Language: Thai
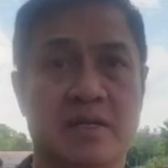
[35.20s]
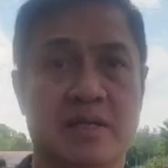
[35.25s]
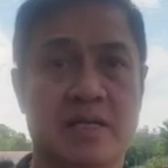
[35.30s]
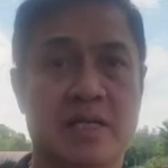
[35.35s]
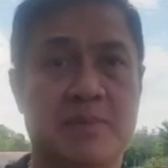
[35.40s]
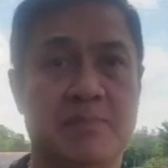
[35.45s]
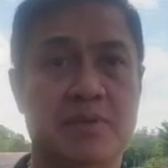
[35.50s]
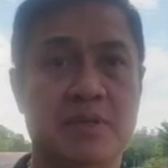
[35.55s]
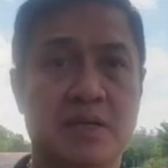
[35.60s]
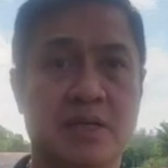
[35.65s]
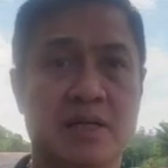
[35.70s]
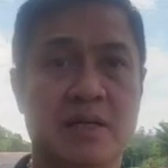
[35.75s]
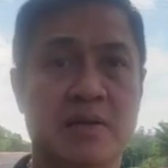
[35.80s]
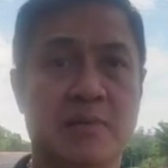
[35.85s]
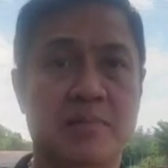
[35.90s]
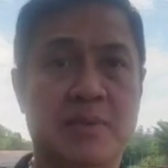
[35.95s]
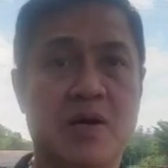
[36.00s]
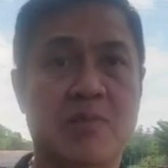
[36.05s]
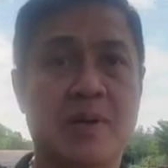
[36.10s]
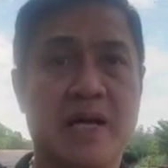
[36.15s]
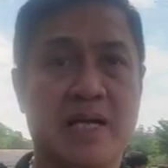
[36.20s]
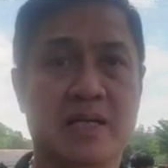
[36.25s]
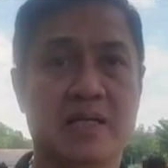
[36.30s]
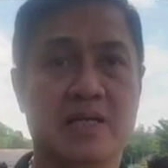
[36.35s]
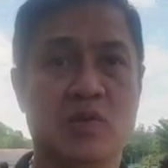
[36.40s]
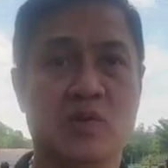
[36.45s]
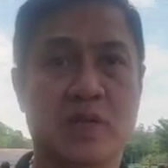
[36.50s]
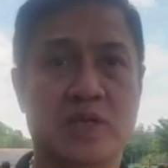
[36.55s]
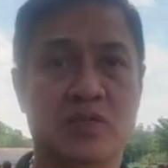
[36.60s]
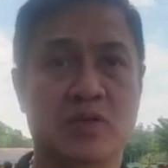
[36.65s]
นะครับเพื่อเป้าหมาย
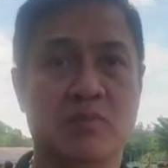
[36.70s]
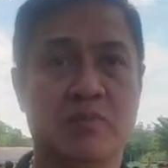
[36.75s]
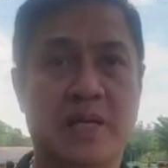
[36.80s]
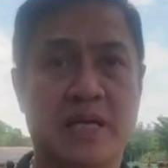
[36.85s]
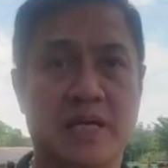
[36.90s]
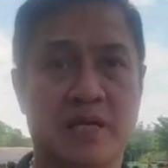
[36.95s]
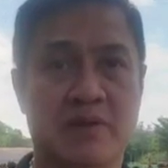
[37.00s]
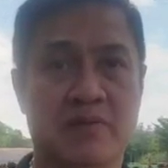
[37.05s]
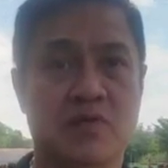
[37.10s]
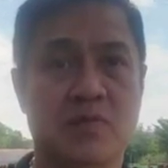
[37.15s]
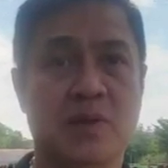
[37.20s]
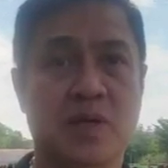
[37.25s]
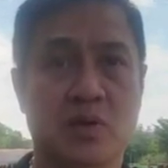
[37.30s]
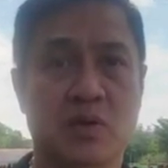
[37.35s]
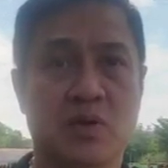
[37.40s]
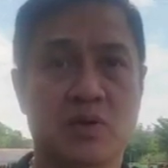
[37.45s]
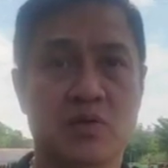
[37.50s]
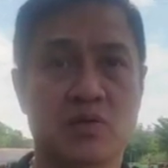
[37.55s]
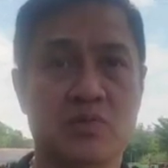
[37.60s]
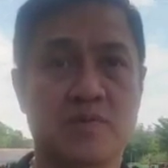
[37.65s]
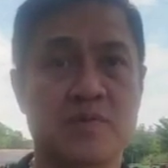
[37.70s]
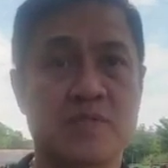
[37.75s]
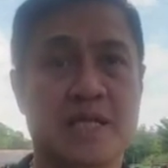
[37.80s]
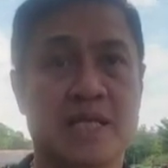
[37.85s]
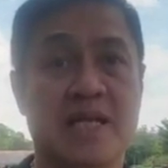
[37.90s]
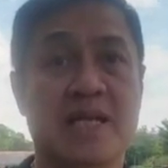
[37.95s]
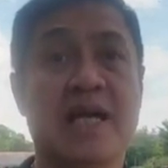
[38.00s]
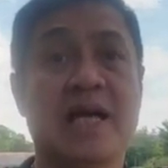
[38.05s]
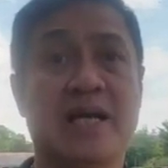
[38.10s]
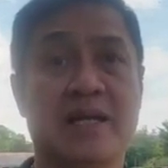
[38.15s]
คือว่าต้องไปฟุตบอลโลกยจ
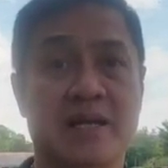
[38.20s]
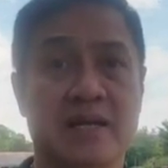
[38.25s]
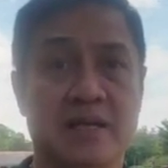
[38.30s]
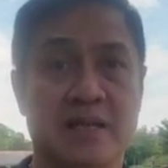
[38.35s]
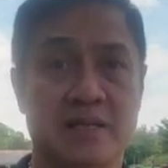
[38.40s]
1 7ให้ได้